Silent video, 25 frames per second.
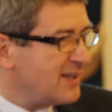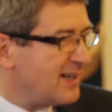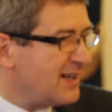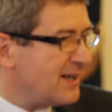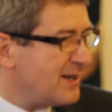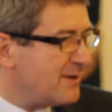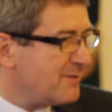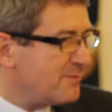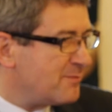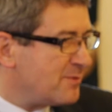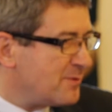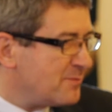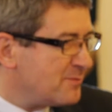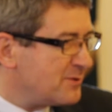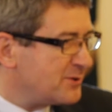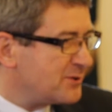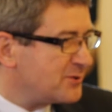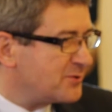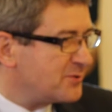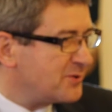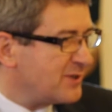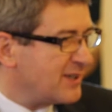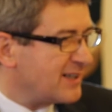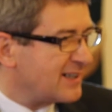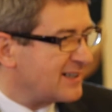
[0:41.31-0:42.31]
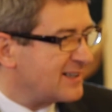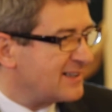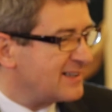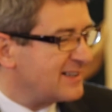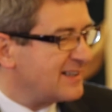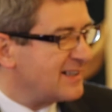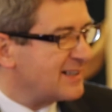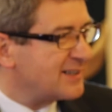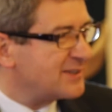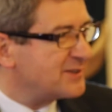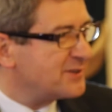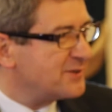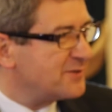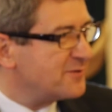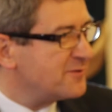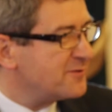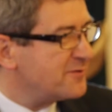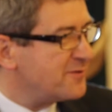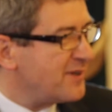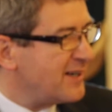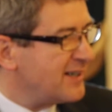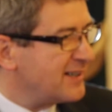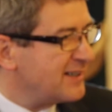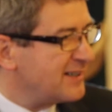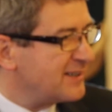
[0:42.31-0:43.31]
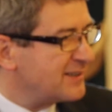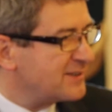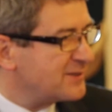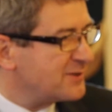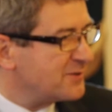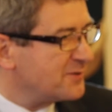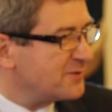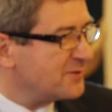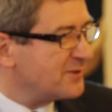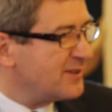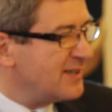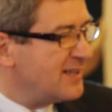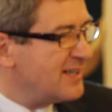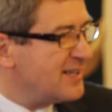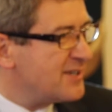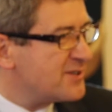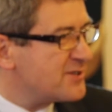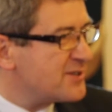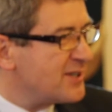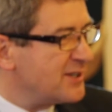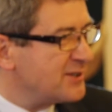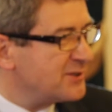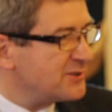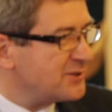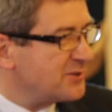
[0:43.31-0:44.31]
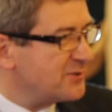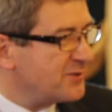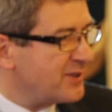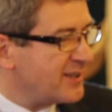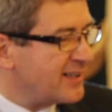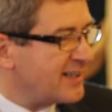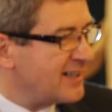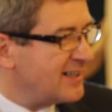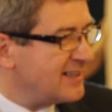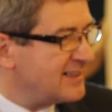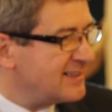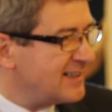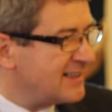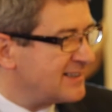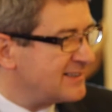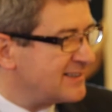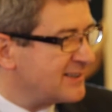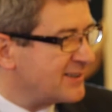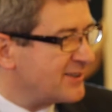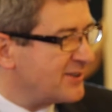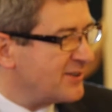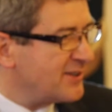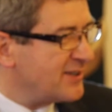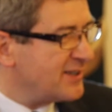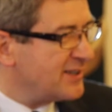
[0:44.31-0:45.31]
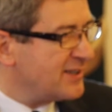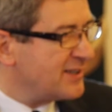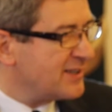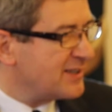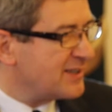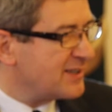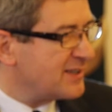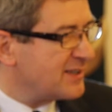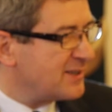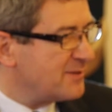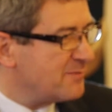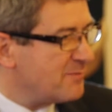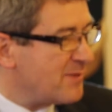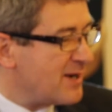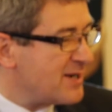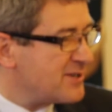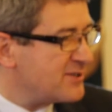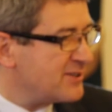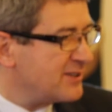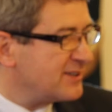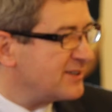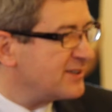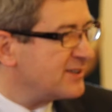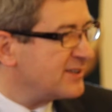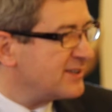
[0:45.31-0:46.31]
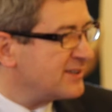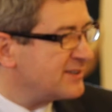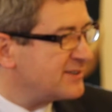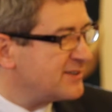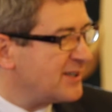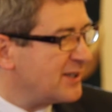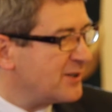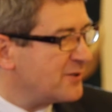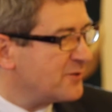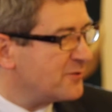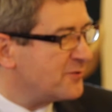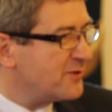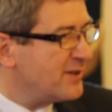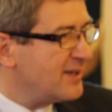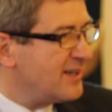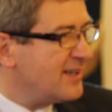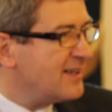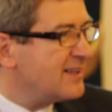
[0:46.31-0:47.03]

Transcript: a pomysły, jak, jak są fajne, są szansą na realizację kolejnych marzeń, celów.